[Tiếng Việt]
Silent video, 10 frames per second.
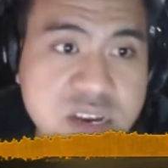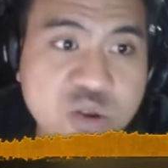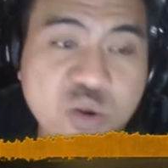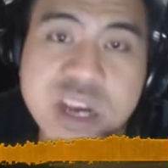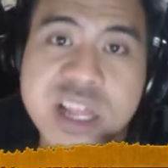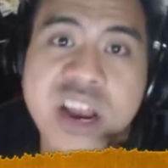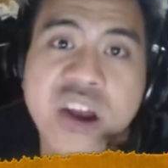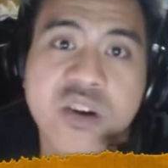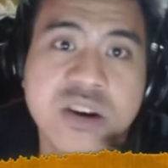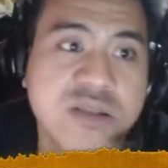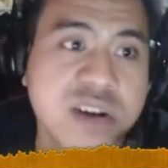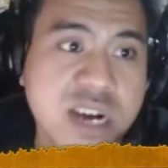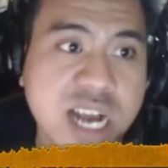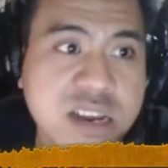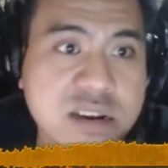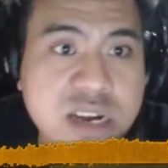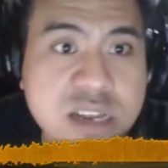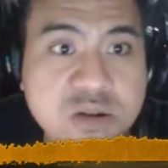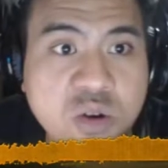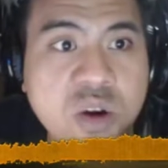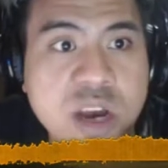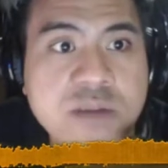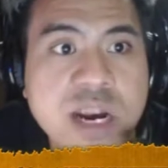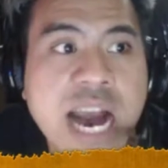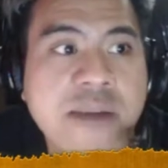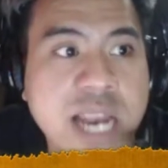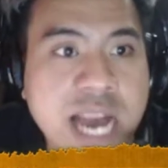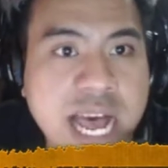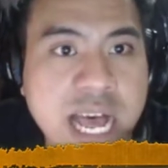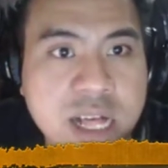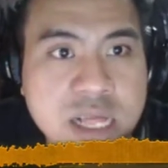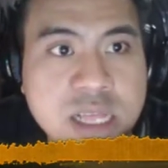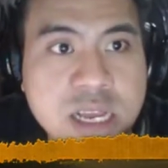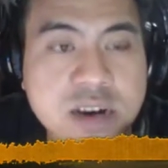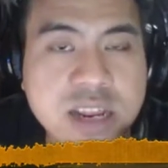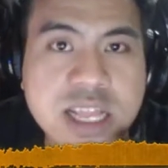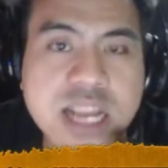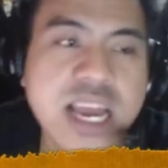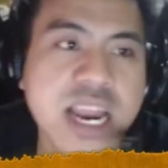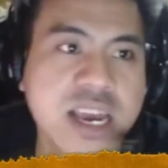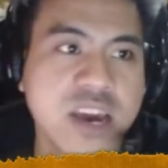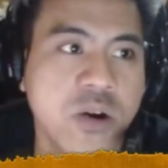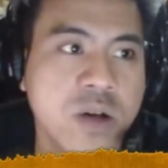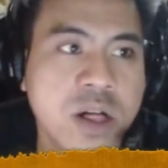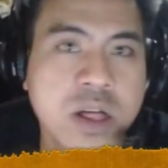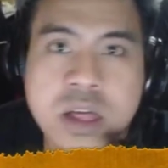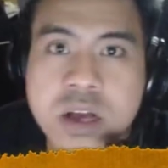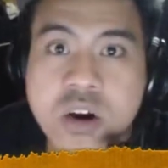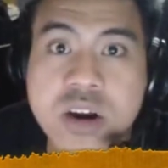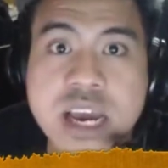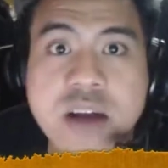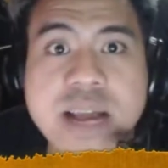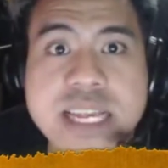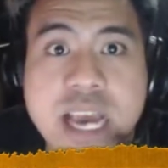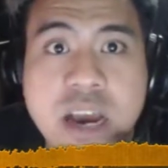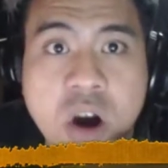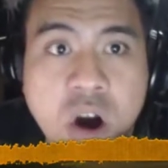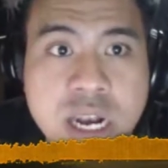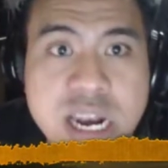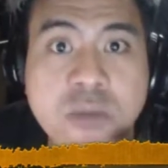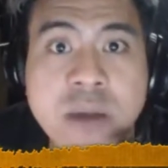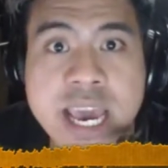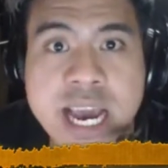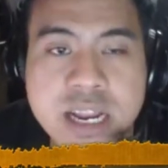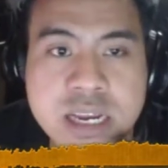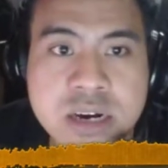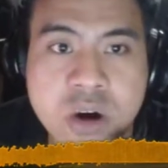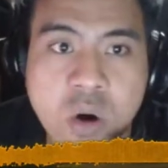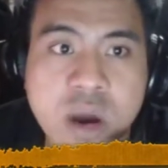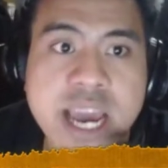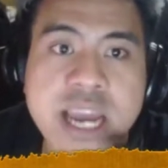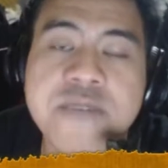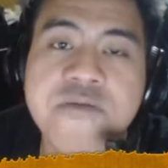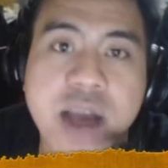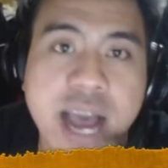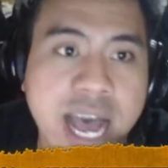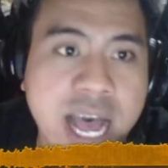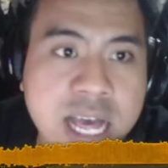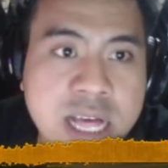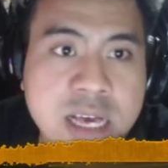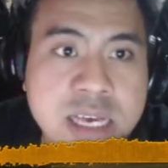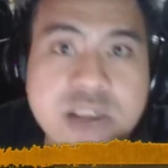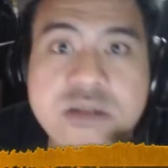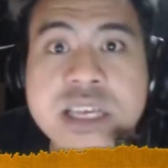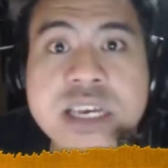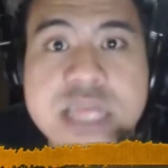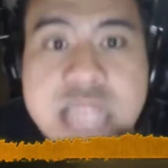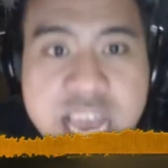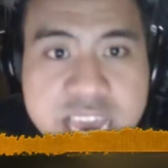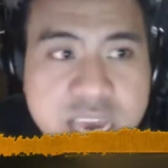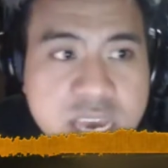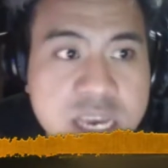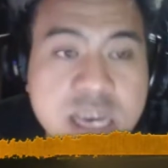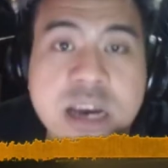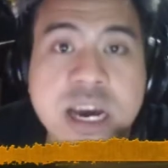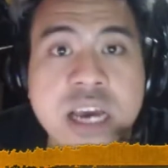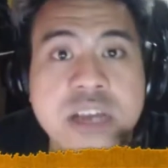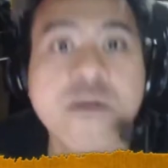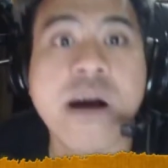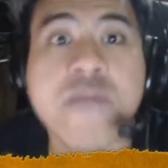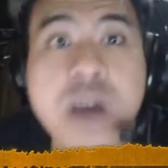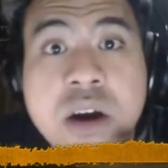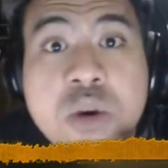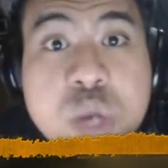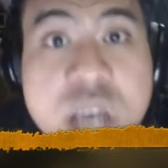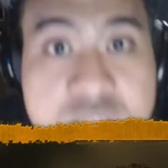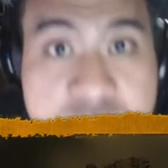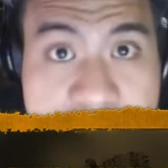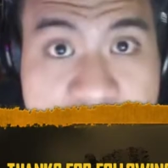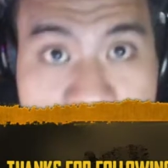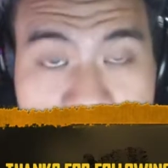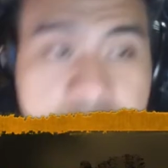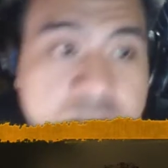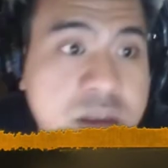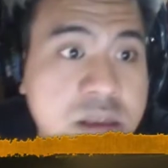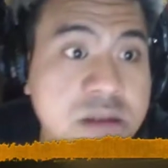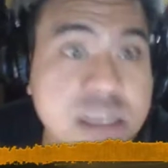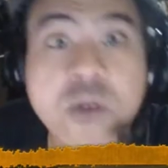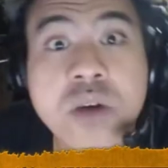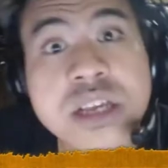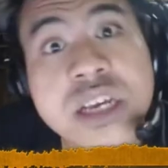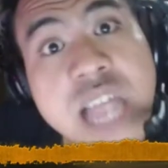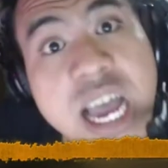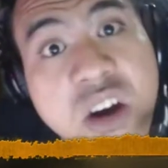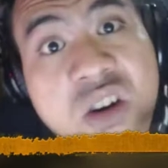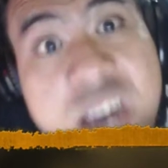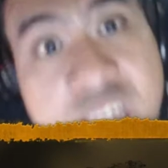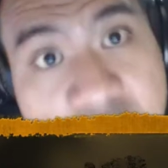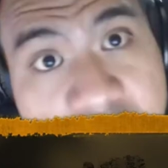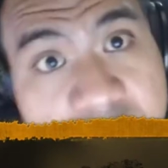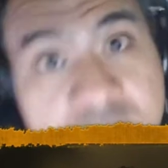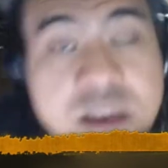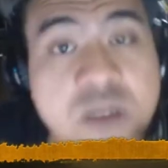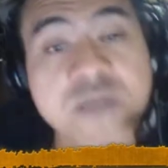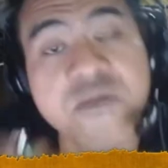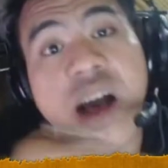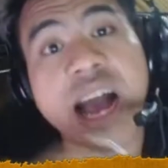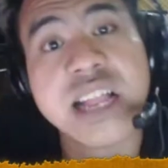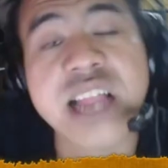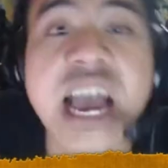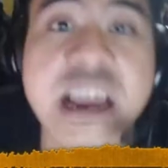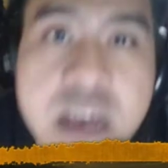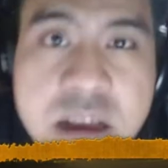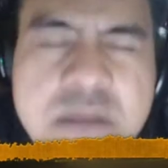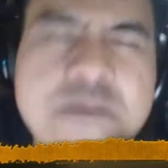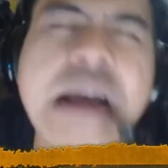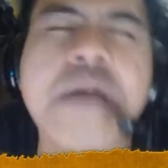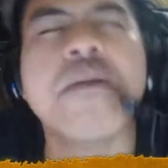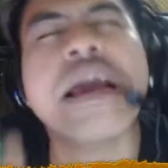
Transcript: nuôi thì lồn nó được các thứ các thứ ok la bla la ừ thì tất nhiên là kiểu con kia cũng là trẻ con đồng ý các thứ ok đi phá sau đấy chia tay kể cho các bạn một cái câu chuyện như này nhá từ sau khi chia tay con đấy ấy, sau khi phá cái thai đấy thằng ấy